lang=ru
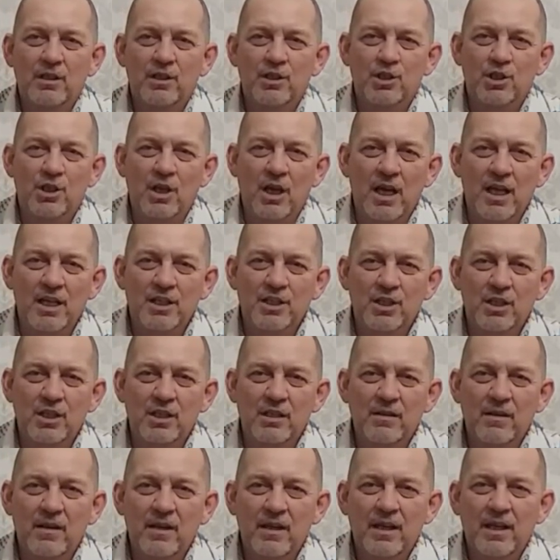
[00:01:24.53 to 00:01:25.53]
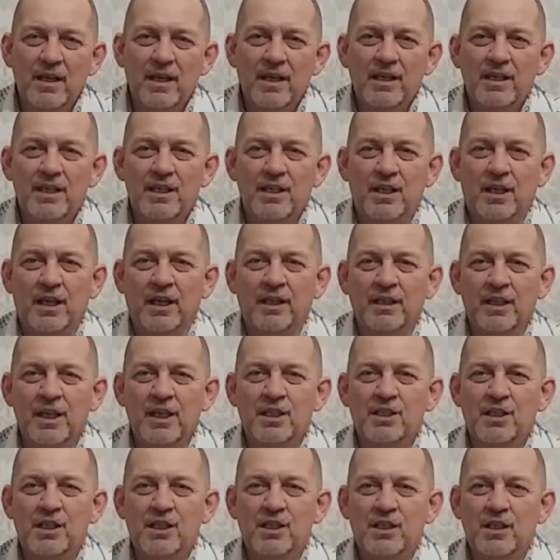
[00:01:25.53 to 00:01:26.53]
шашень и,
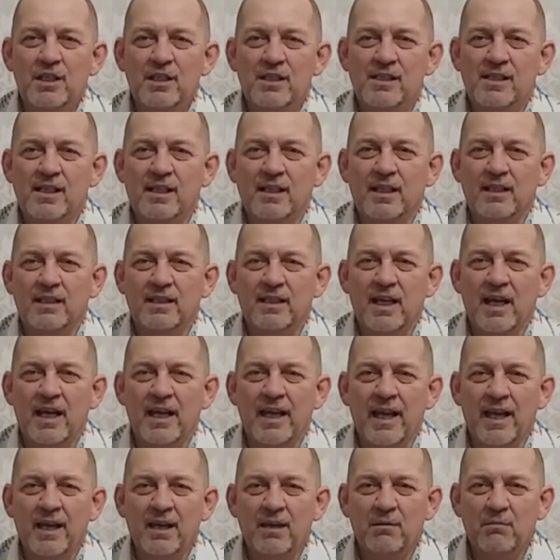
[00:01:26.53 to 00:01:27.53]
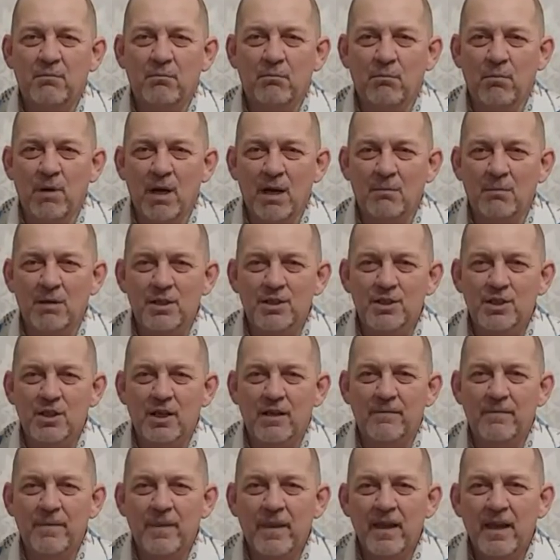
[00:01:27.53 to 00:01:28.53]
конечно же, золотая
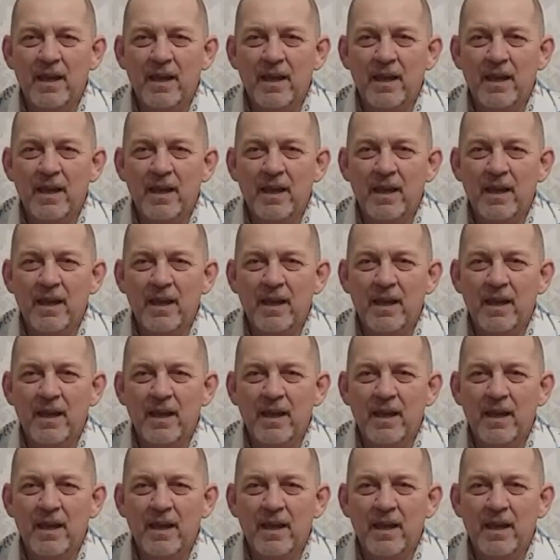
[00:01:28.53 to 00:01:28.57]
бабочка.